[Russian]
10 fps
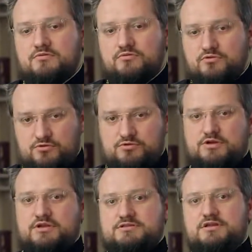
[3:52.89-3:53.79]
Вдруг вот
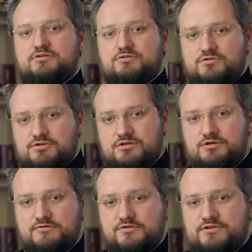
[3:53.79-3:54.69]
коллекционируют
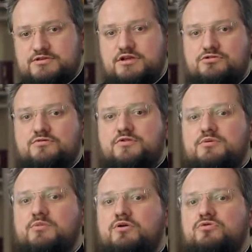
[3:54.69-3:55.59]
тигров. Это не значит, что в
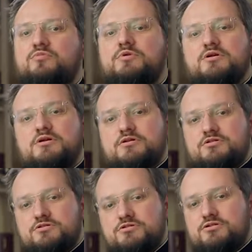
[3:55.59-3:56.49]
этом году мы
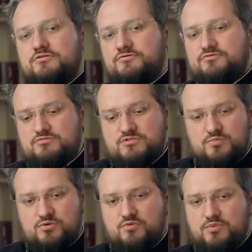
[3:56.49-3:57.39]
тигров не
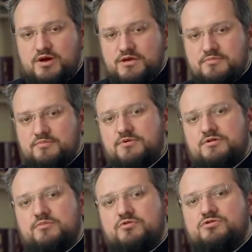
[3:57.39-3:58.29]
покупаем,
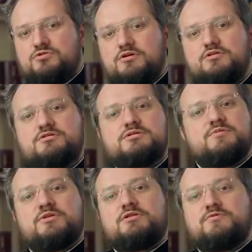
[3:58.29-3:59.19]
потому что это
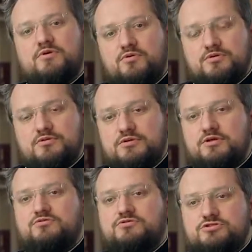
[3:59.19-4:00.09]
символ этого года.
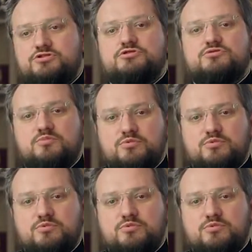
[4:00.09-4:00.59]
Нет уж, через год